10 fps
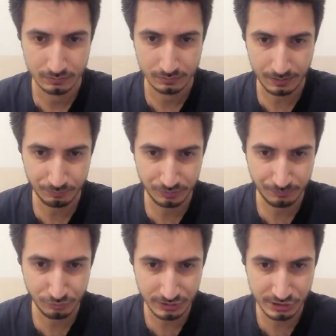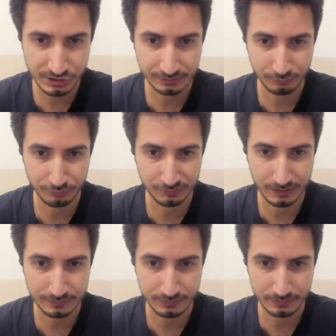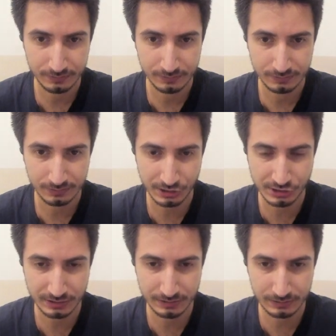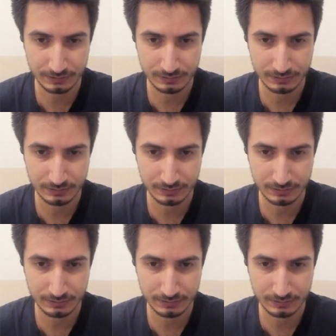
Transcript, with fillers: Tamam bir de bunu açacağız 10 saat. Taşları